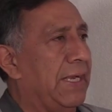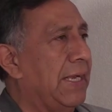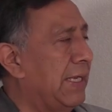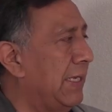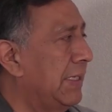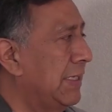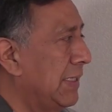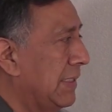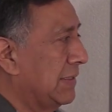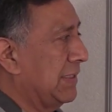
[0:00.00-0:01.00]
va
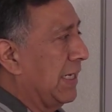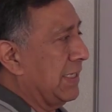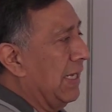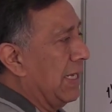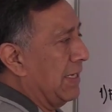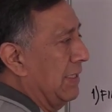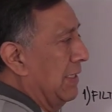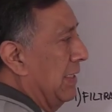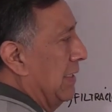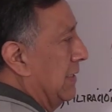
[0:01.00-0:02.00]
a sacar
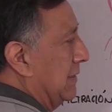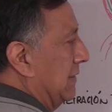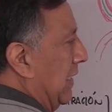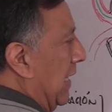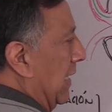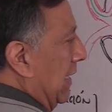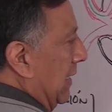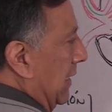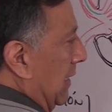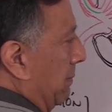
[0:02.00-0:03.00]
eh,